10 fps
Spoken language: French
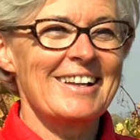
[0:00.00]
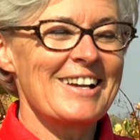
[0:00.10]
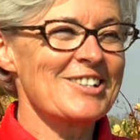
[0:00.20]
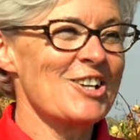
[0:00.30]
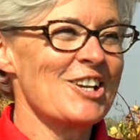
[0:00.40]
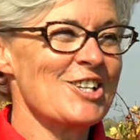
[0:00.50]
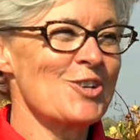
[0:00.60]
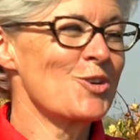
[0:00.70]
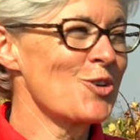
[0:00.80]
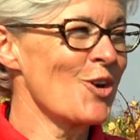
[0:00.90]
Là
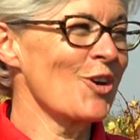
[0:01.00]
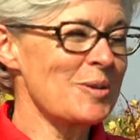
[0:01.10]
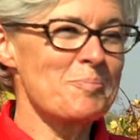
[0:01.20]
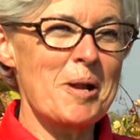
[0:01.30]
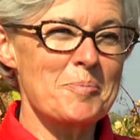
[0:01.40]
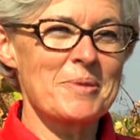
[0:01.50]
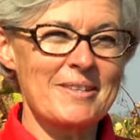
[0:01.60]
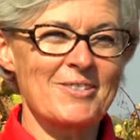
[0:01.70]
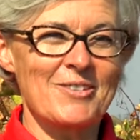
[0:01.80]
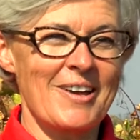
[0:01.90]
j'ai le cœur qui
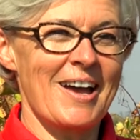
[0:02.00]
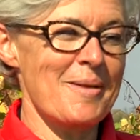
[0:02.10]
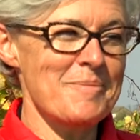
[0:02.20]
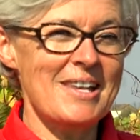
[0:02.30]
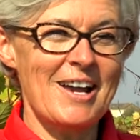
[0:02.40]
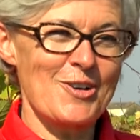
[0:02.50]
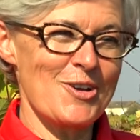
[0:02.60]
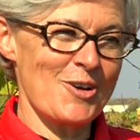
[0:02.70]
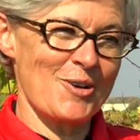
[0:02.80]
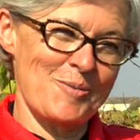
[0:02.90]
palpite euh, à mille à
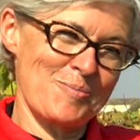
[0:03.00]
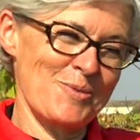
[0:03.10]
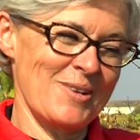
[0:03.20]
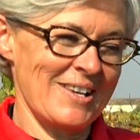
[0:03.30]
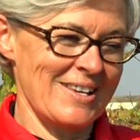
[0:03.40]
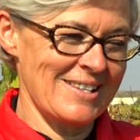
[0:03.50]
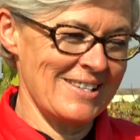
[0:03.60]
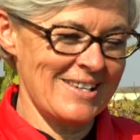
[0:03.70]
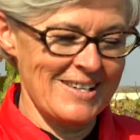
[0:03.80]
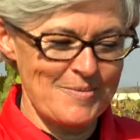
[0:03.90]
l'heure, euh, plus
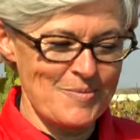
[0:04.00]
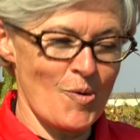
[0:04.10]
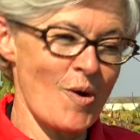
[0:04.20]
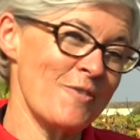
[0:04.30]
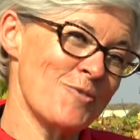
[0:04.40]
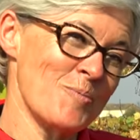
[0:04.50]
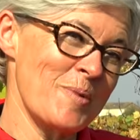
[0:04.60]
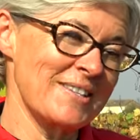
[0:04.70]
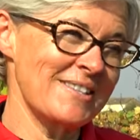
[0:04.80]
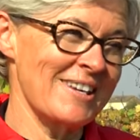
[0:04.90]
les, mois vont
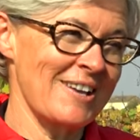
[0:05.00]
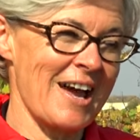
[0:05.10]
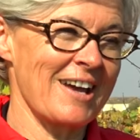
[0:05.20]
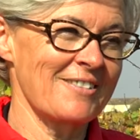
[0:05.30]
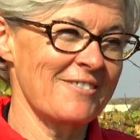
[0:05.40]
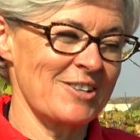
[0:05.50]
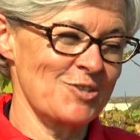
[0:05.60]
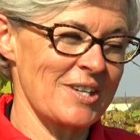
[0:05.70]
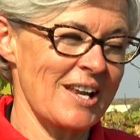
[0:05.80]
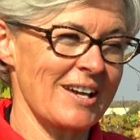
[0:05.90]
passer et arriver
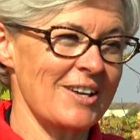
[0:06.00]
jusqu'à la